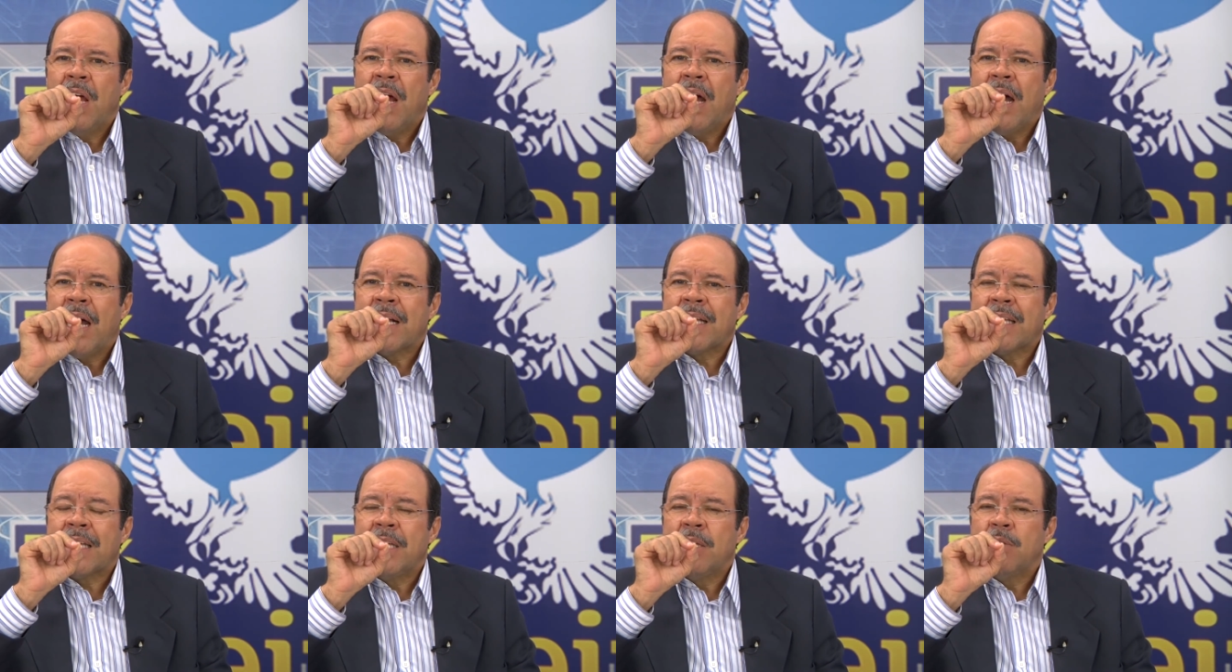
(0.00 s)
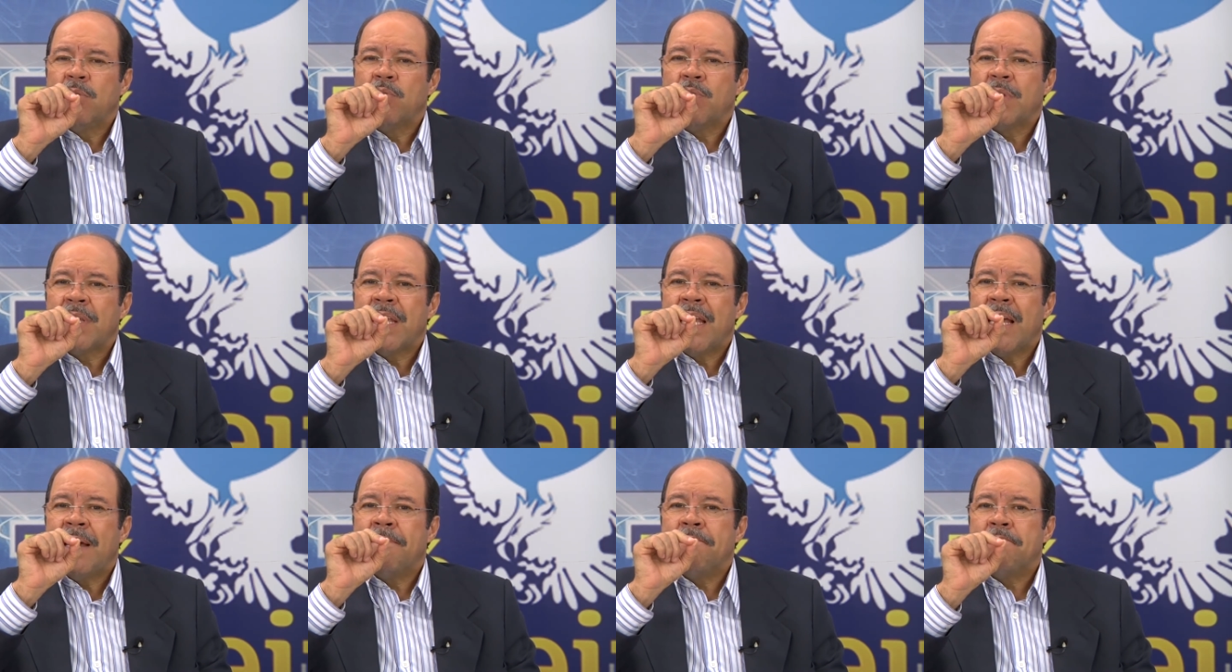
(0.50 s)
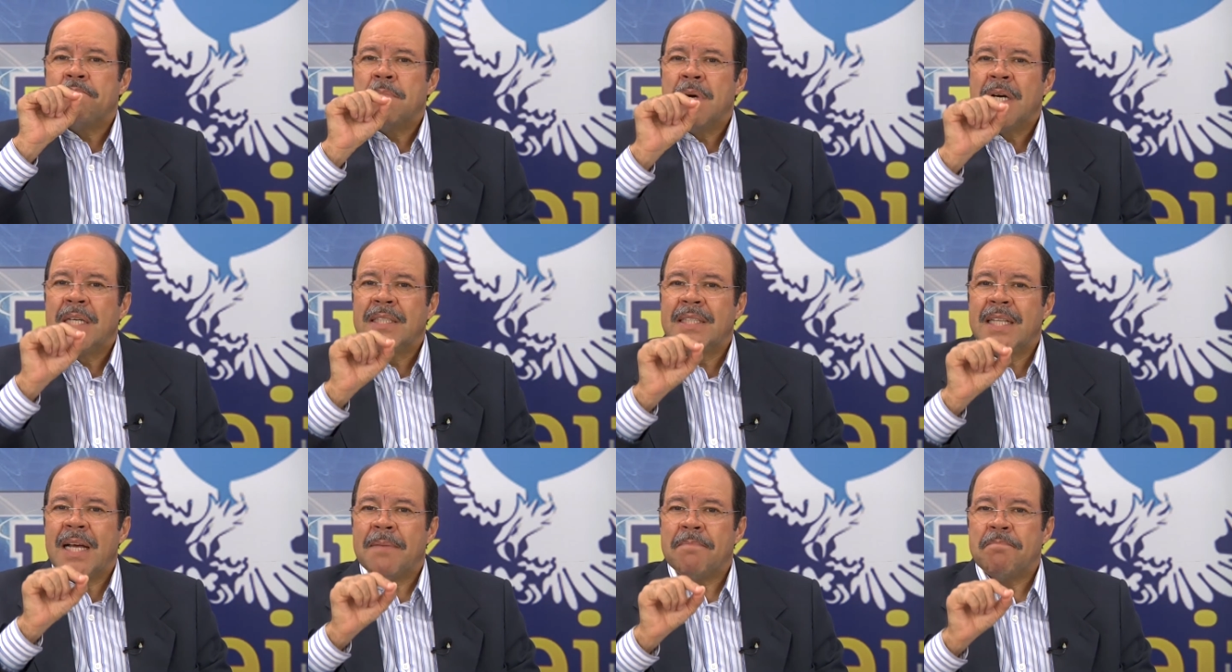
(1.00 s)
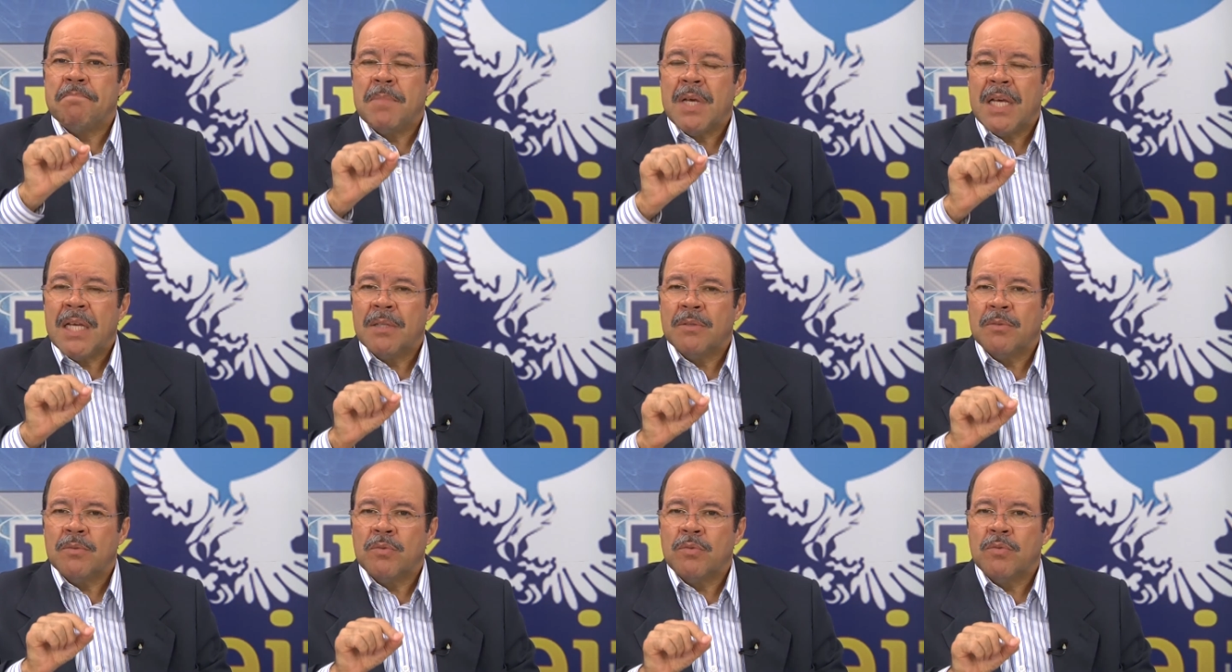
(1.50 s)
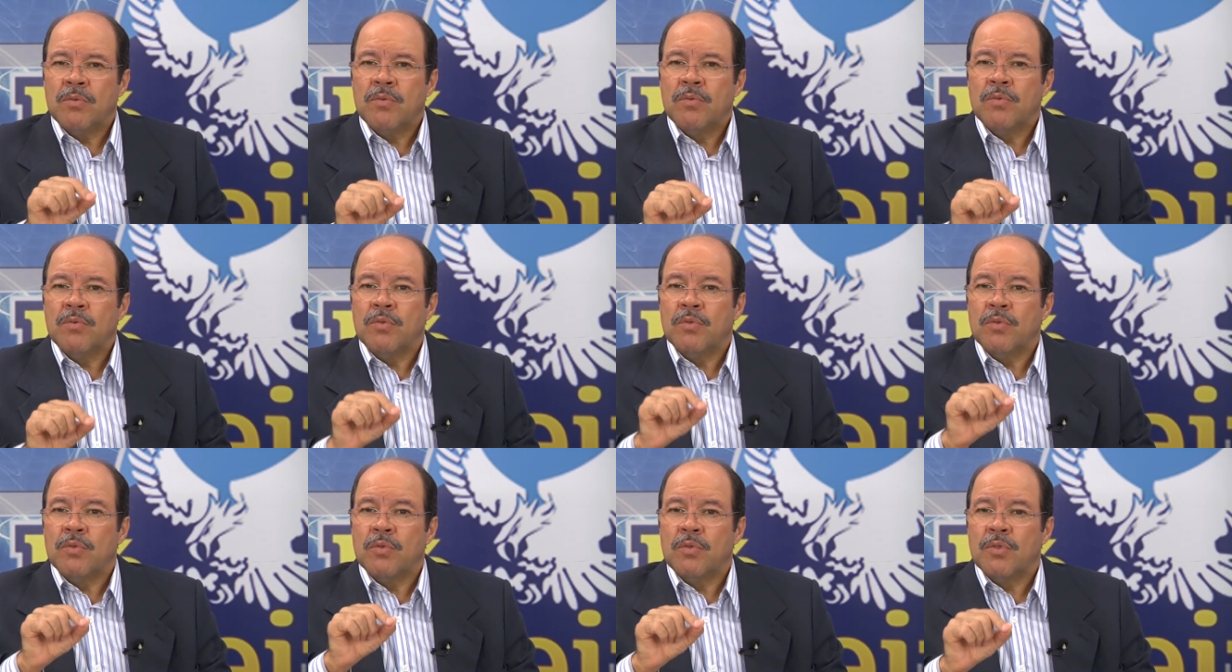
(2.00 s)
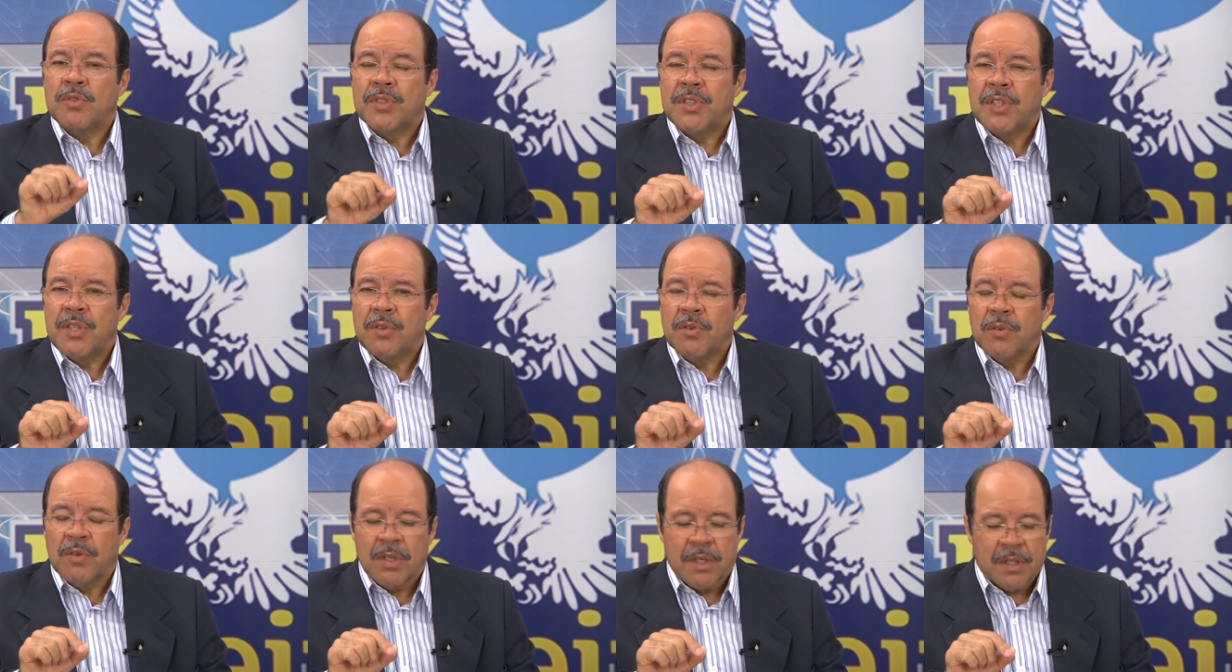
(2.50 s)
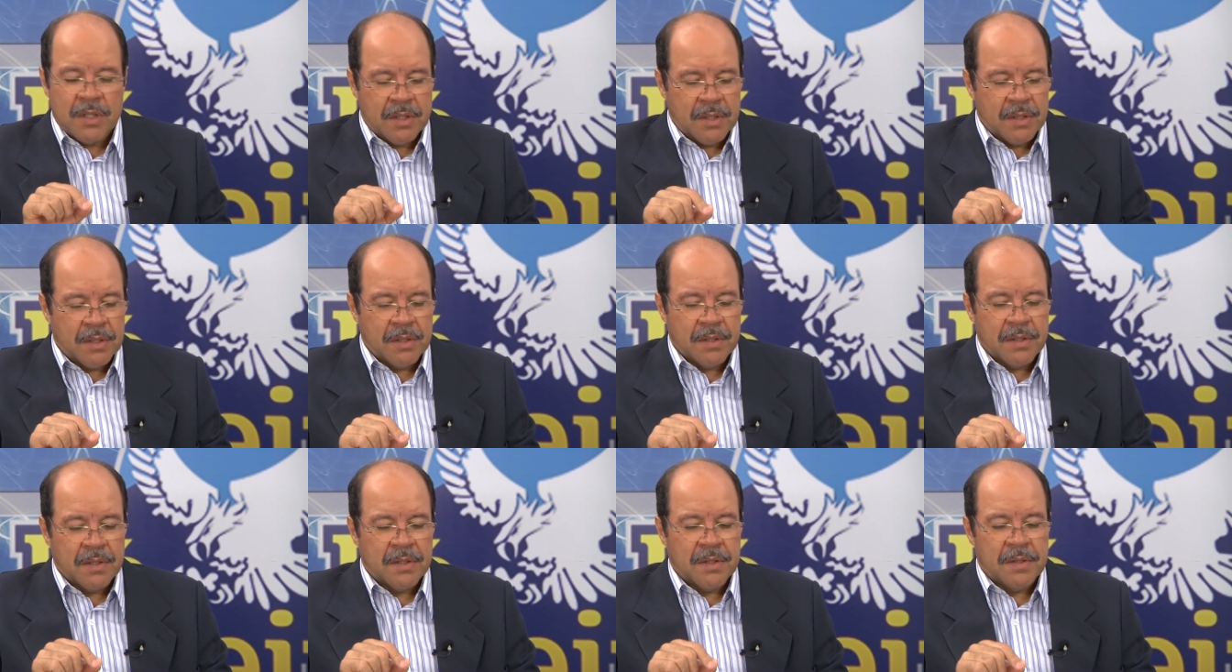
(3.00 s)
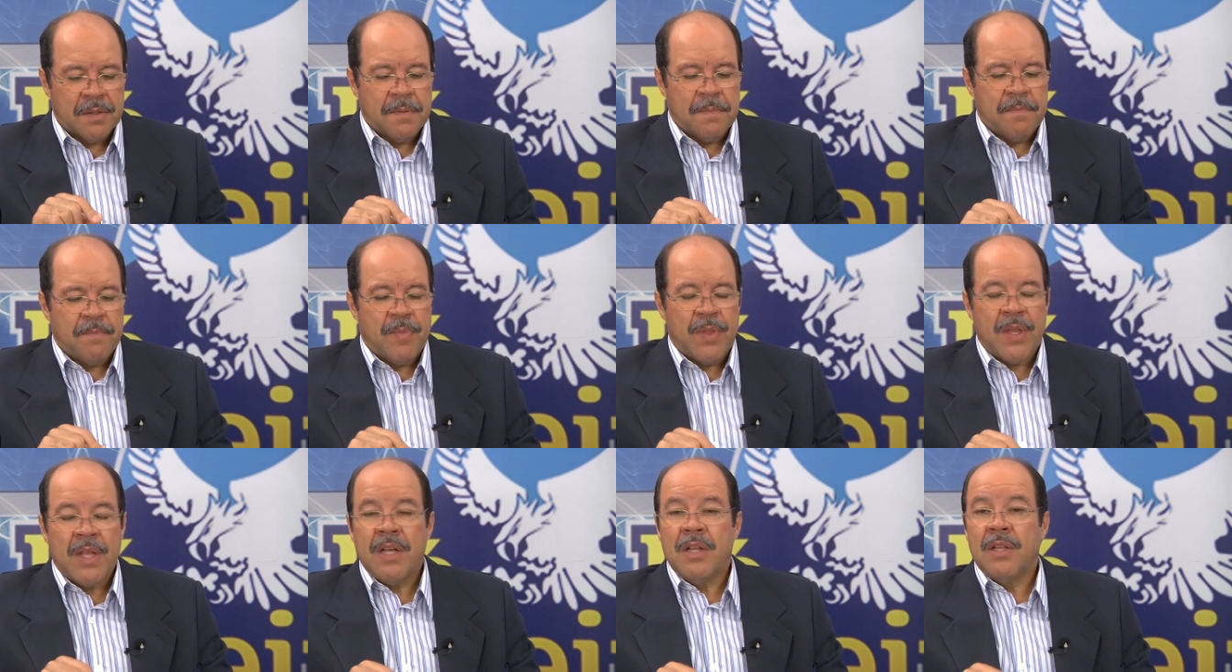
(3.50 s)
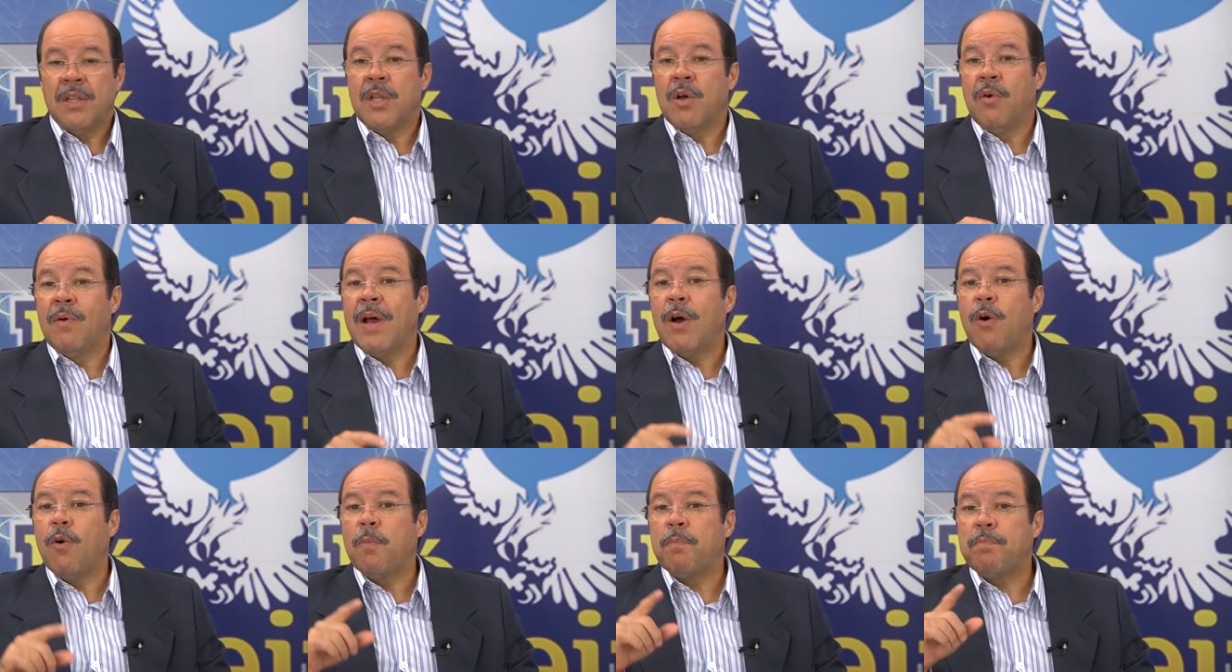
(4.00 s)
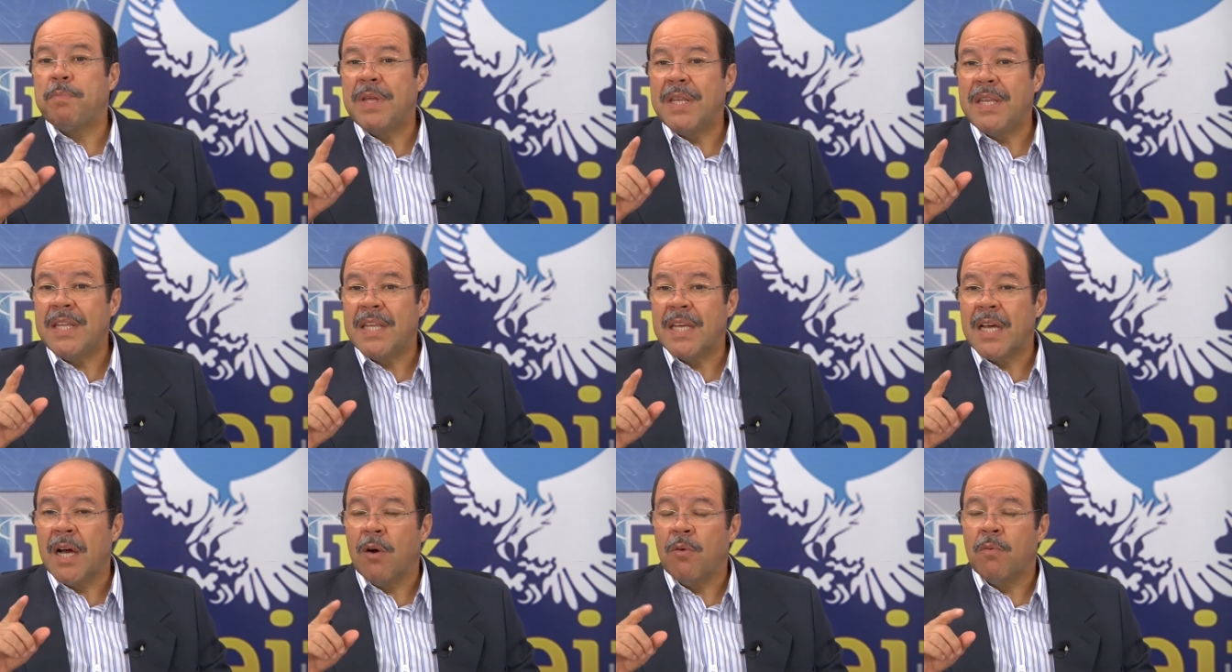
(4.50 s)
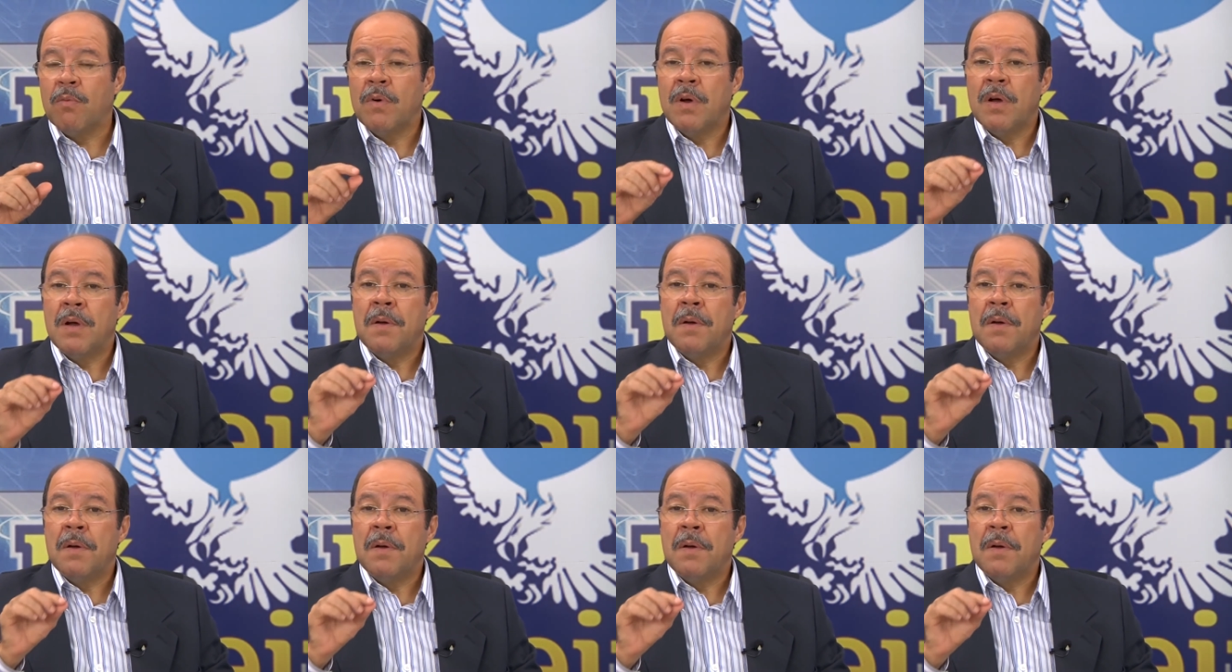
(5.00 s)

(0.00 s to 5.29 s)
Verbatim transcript: aquilo que é mandamento do Senhor. Não é opinião,